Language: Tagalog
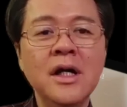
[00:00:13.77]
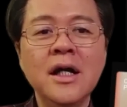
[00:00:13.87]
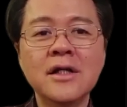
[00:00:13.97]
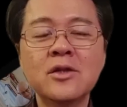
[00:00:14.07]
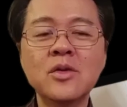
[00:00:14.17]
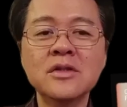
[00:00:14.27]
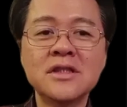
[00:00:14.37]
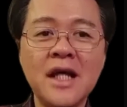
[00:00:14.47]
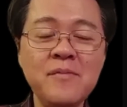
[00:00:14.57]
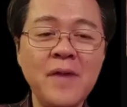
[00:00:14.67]
itong
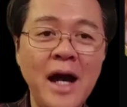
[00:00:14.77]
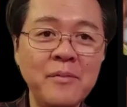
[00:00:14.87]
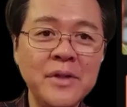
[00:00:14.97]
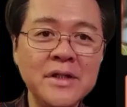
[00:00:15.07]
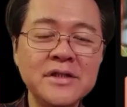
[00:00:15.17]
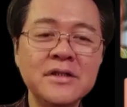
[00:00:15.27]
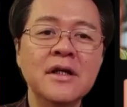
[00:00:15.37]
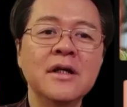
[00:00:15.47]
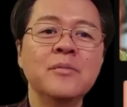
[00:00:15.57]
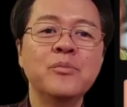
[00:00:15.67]
same habits,
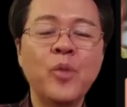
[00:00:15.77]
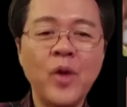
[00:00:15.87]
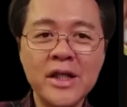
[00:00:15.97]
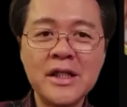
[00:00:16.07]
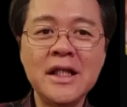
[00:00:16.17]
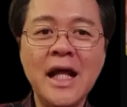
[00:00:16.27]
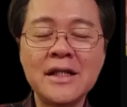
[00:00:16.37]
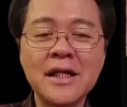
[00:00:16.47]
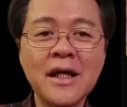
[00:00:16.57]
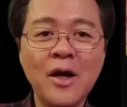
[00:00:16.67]
pwede
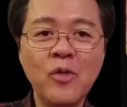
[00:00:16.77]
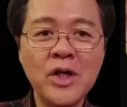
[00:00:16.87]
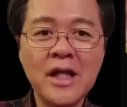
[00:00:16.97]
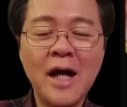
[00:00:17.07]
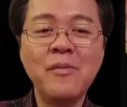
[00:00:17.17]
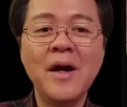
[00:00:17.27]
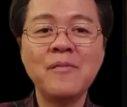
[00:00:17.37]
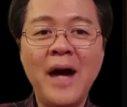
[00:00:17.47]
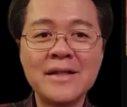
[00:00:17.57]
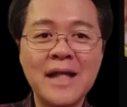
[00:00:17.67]
natin gawin habang
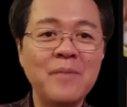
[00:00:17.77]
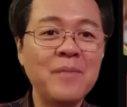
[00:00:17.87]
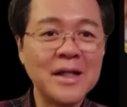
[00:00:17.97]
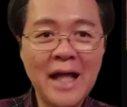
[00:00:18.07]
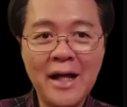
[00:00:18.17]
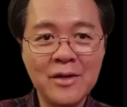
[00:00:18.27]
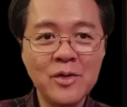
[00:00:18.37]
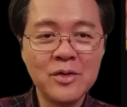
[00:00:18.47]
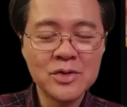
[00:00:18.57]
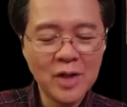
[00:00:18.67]
bata pa
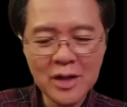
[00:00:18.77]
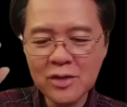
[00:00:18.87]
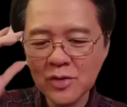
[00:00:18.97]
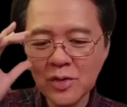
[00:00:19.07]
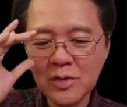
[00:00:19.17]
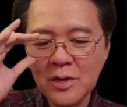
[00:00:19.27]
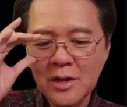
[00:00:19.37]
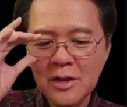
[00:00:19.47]
tayo. So ano to?